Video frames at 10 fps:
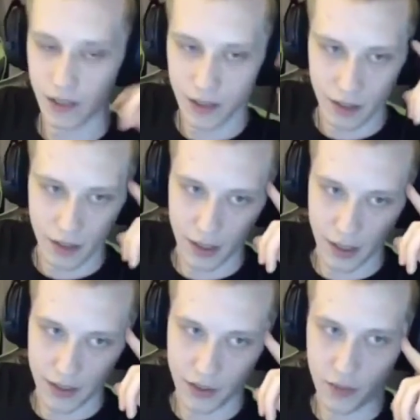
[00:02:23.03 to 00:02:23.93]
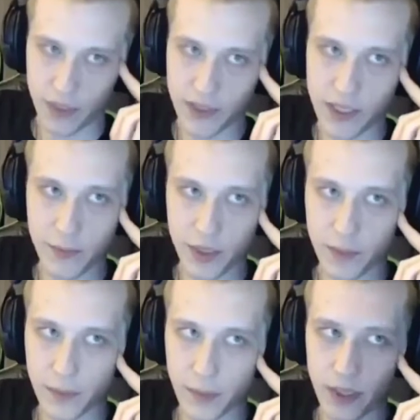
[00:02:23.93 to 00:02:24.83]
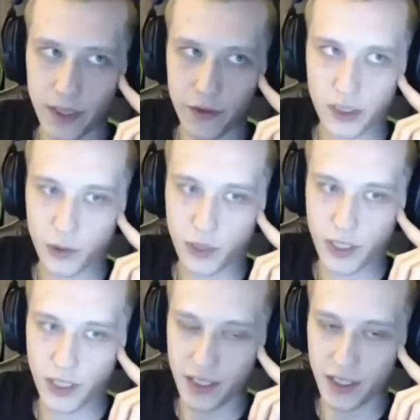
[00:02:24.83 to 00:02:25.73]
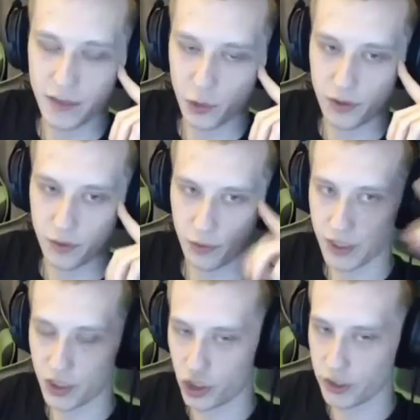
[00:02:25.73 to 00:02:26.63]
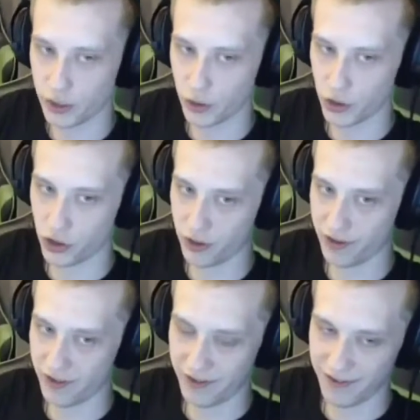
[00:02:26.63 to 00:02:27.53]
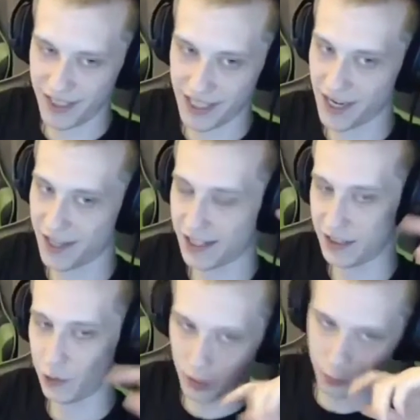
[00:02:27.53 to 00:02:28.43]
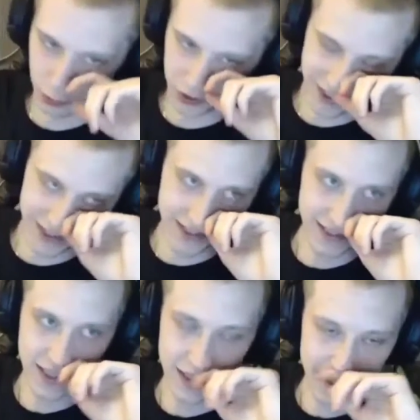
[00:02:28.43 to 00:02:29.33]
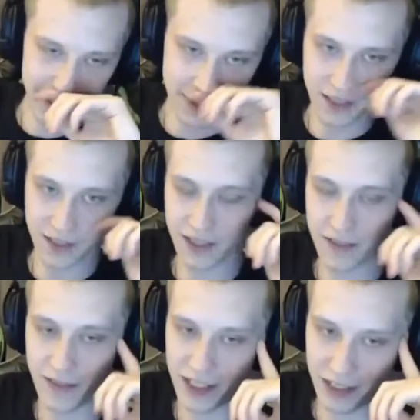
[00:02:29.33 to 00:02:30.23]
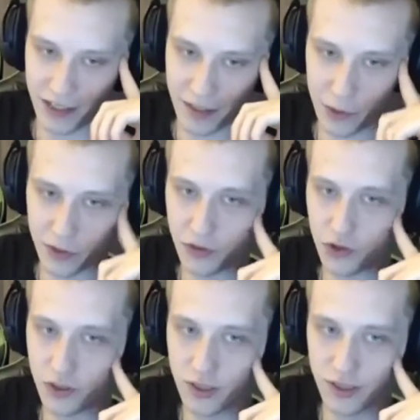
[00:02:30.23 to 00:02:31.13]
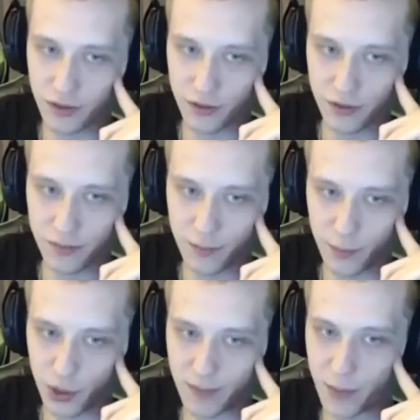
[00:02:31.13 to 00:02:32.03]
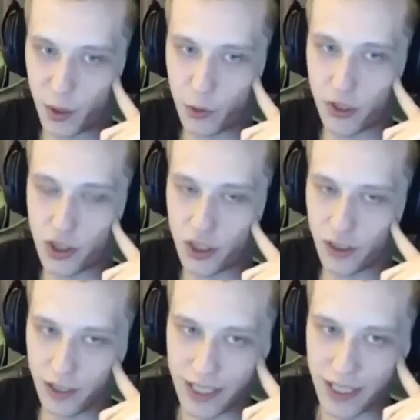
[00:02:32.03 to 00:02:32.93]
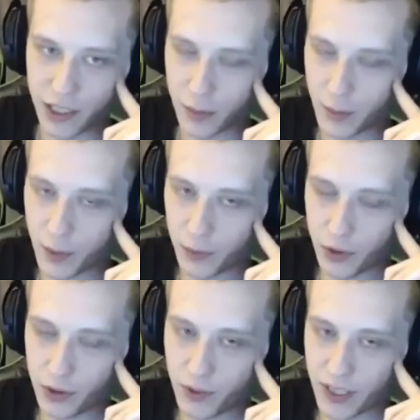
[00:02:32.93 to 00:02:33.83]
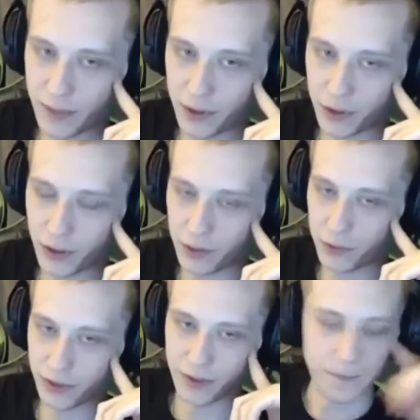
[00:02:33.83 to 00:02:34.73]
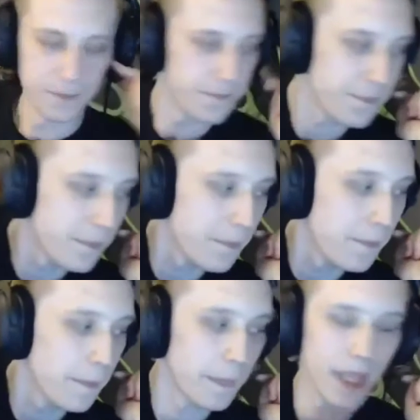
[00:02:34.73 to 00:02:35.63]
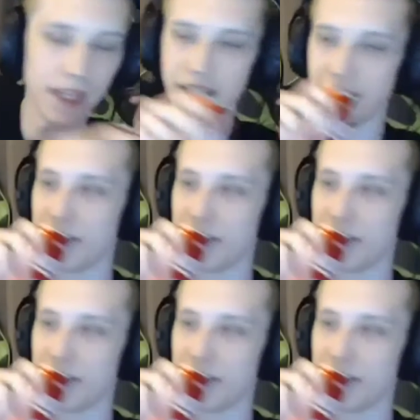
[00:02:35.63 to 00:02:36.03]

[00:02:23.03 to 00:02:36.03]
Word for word: Э, слишком мейнстримно, бла-бла-бла, все такое. И тут у нас чел, короче, я, ну, не буду сейчас не называть никаких имен, ничего, просто прикольный чел. Он, по-моему, то ли с Украины был, то ли откуда-то. Говорит,